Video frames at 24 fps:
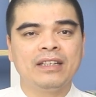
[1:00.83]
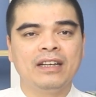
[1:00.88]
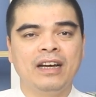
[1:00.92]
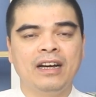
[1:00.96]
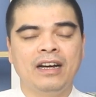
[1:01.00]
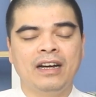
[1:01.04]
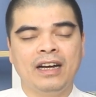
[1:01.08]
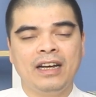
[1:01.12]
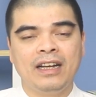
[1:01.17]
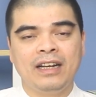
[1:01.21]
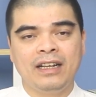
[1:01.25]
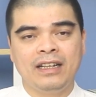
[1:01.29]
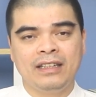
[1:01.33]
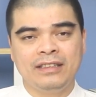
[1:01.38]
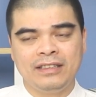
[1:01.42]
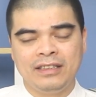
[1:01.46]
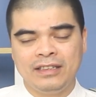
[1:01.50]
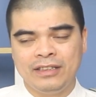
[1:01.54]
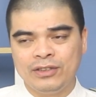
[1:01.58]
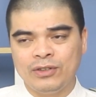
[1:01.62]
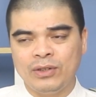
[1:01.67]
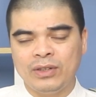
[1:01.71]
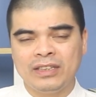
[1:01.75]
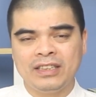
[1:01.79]
thờ hay là
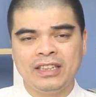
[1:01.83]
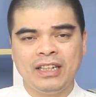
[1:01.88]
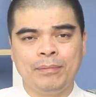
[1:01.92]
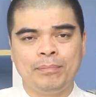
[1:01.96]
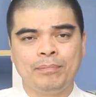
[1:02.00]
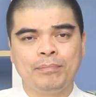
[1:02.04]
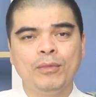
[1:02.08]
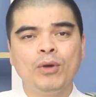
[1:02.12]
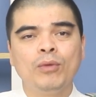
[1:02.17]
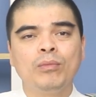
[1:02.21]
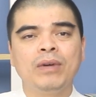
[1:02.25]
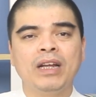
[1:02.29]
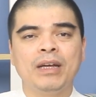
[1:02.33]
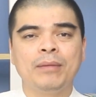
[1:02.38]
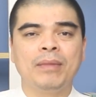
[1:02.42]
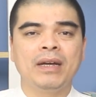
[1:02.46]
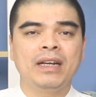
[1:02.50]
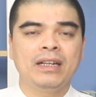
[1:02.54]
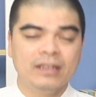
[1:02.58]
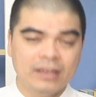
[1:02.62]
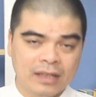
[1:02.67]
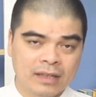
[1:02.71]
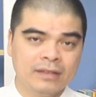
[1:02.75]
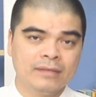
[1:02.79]
gì dọn dẹp, bốc lại
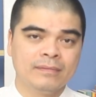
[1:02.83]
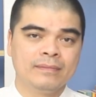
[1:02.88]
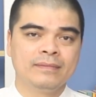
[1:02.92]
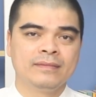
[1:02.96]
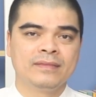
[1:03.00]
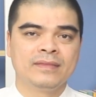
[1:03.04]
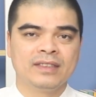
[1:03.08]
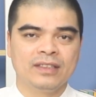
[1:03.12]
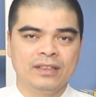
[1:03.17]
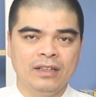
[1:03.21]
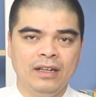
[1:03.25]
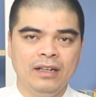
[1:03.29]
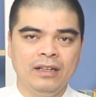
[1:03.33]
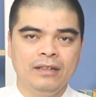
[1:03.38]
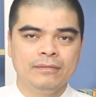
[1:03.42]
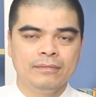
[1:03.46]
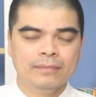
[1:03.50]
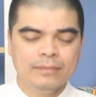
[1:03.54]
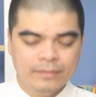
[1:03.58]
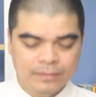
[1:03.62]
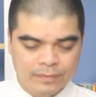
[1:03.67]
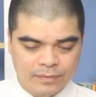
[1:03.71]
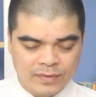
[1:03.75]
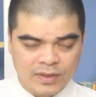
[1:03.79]
bát hương đó,
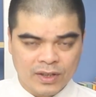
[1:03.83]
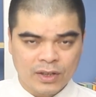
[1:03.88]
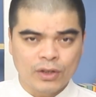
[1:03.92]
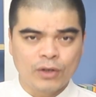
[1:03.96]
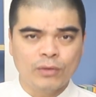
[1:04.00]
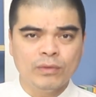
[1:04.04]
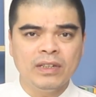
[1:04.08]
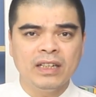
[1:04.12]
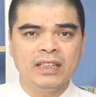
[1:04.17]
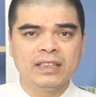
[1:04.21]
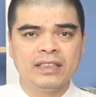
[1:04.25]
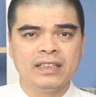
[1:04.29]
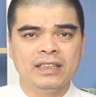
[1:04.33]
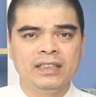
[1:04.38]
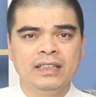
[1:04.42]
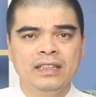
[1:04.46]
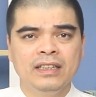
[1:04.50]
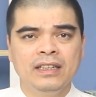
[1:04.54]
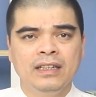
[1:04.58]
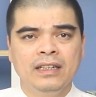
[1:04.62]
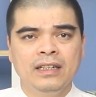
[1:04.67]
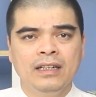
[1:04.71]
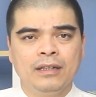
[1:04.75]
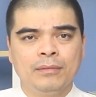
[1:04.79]
cũng như là gì
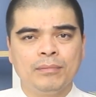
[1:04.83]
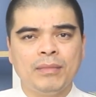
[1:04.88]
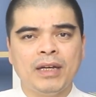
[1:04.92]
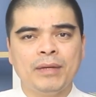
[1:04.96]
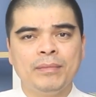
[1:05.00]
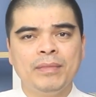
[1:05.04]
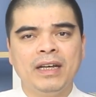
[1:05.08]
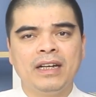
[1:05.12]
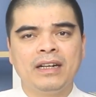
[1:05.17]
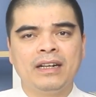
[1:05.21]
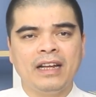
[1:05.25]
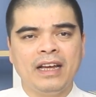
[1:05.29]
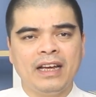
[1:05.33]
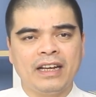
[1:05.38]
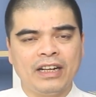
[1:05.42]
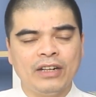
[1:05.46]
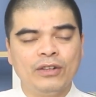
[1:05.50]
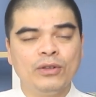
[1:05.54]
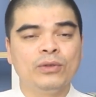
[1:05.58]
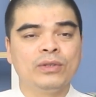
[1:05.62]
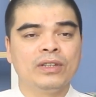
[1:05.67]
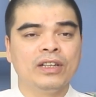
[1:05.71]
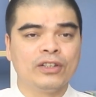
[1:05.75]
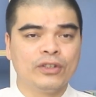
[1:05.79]
bày biện lại
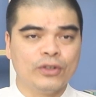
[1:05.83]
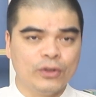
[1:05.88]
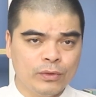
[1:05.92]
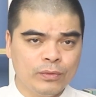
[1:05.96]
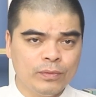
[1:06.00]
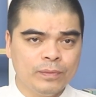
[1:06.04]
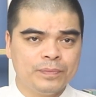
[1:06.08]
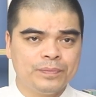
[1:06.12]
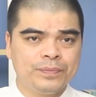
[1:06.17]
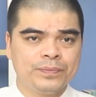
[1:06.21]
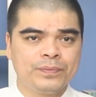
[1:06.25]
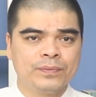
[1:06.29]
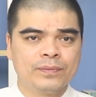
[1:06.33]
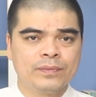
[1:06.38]
các đồ thờ cúng.